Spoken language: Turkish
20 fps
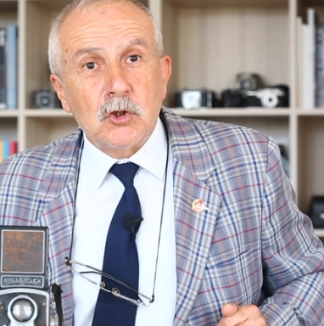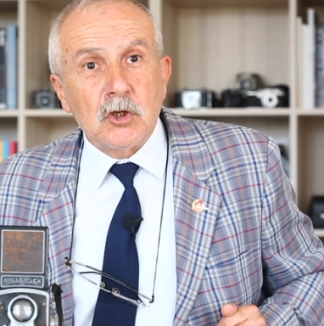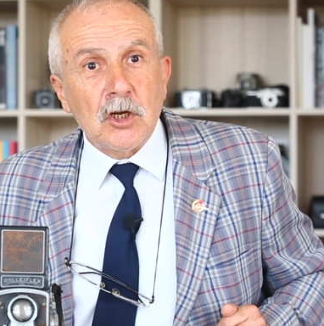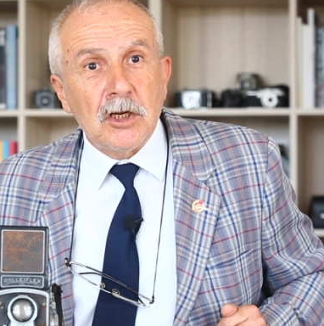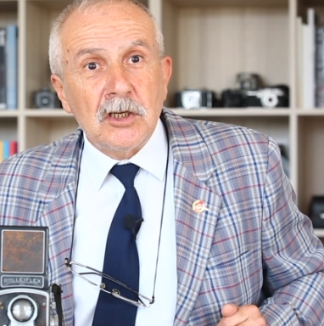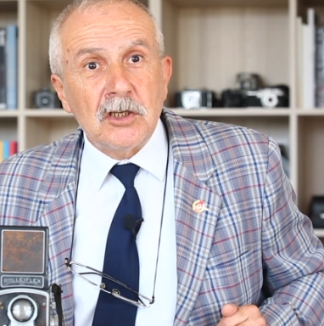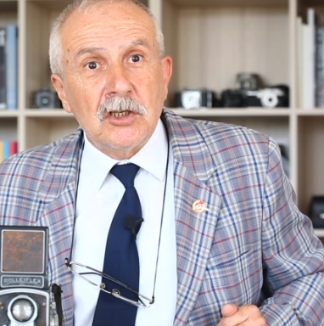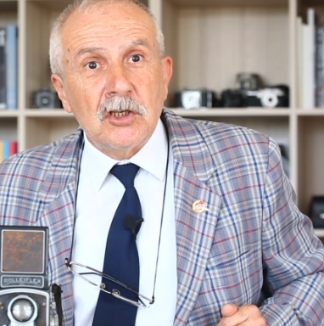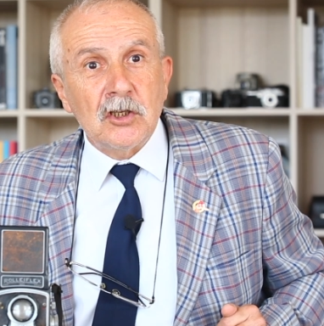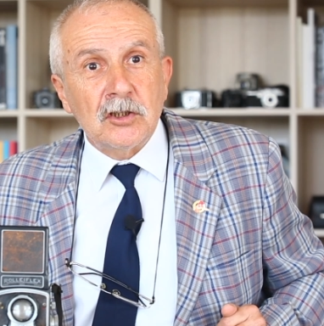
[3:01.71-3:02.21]

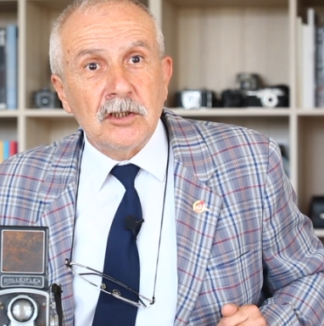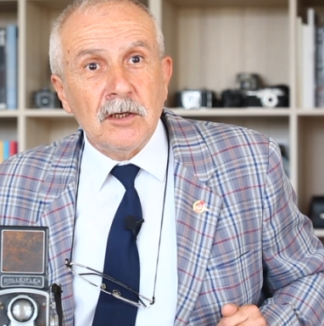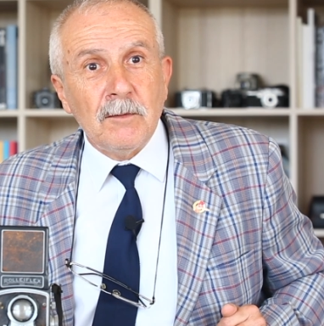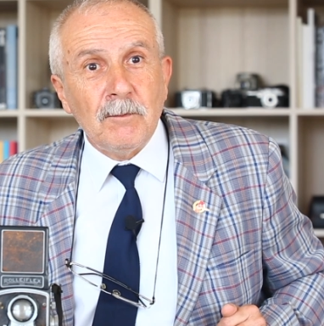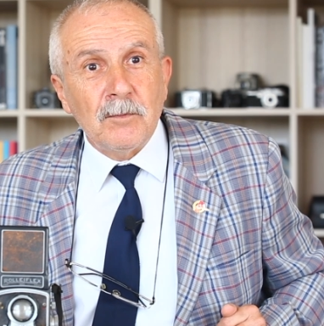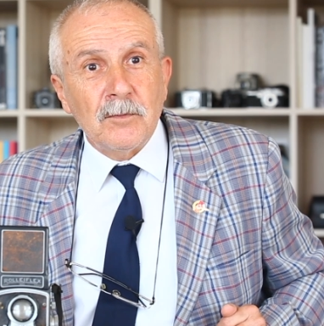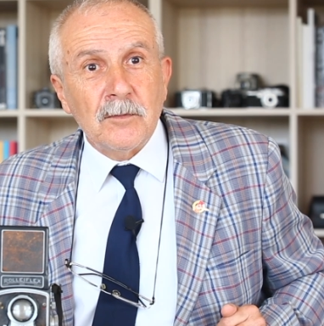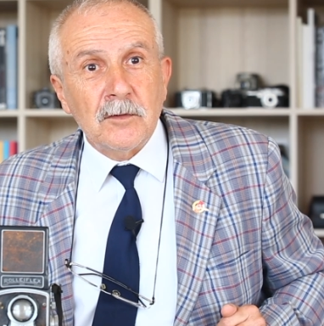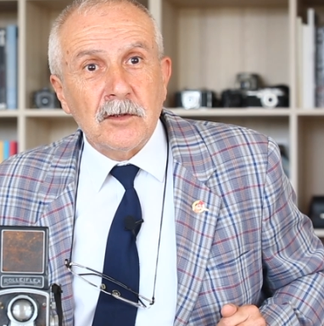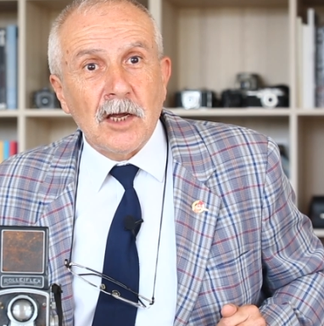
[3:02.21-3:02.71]
içeri
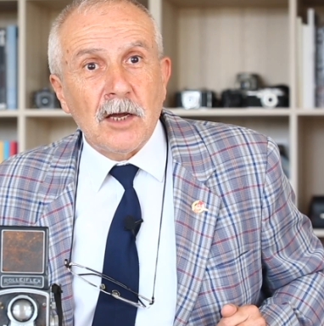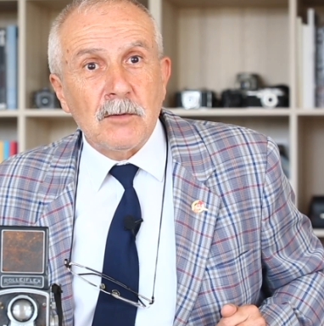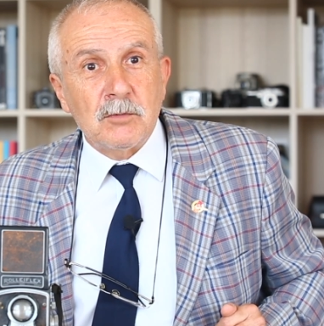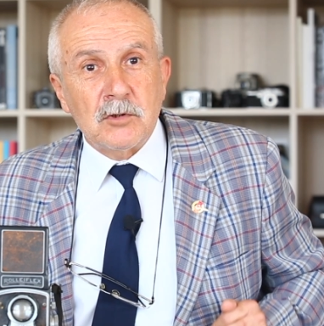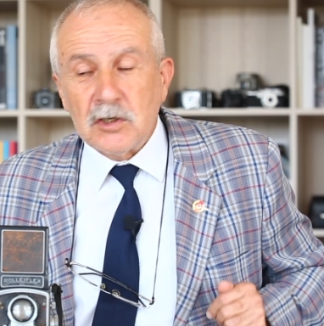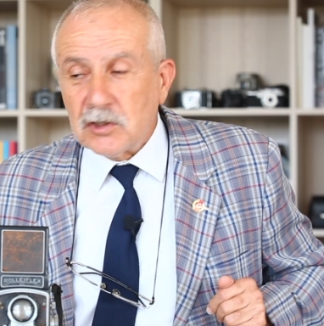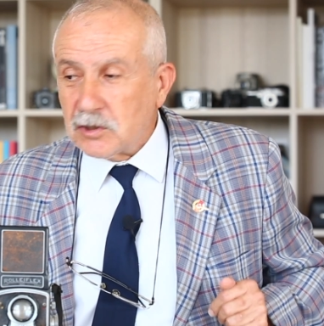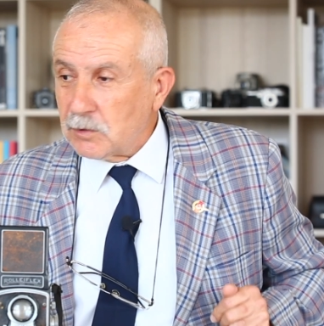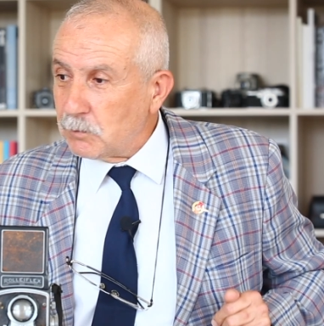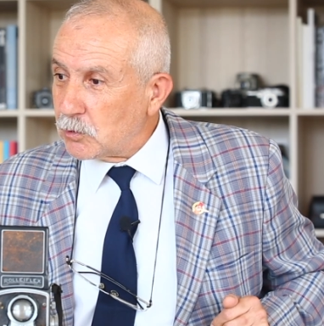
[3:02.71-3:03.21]
girdim.
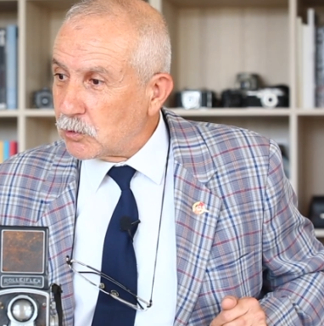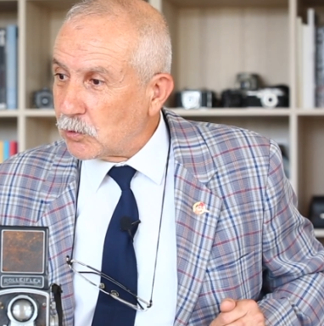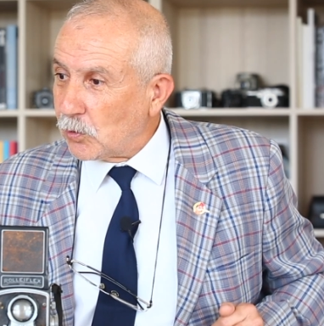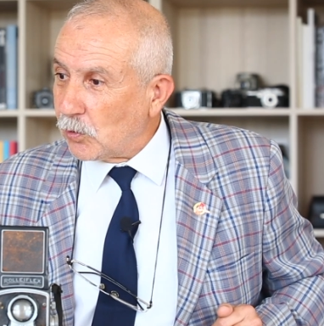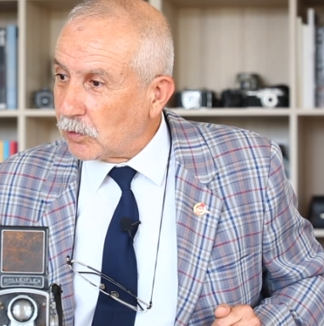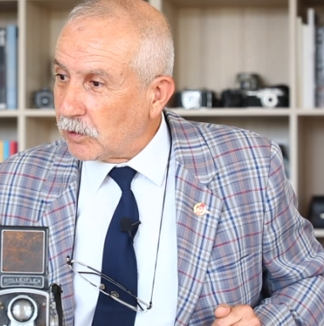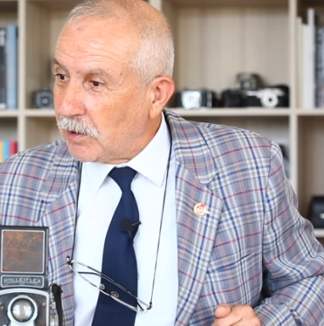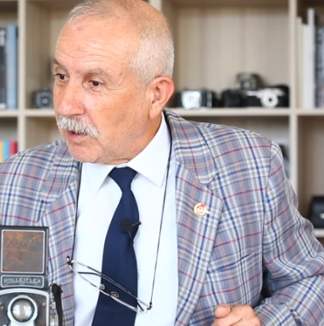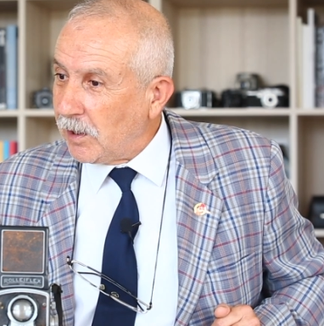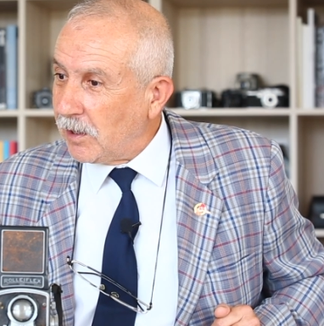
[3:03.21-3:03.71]
Temsilcimiz
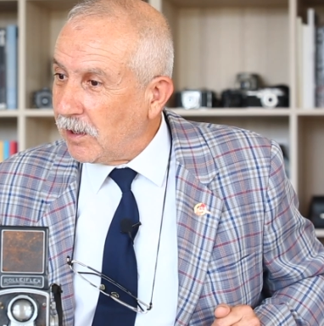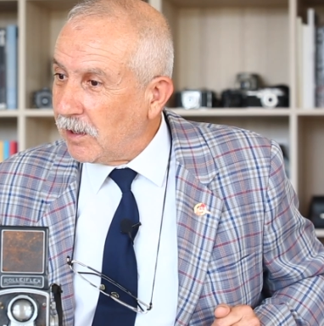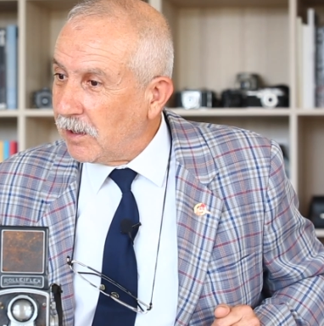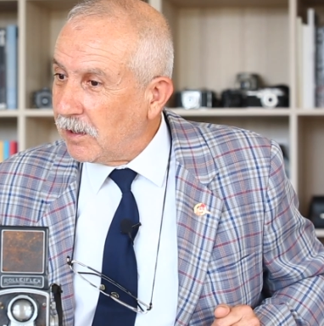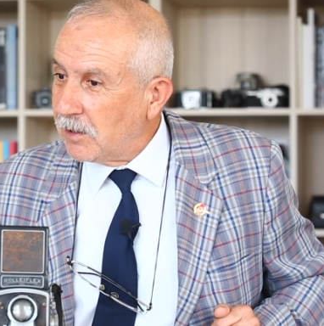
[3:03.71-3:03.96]
orada.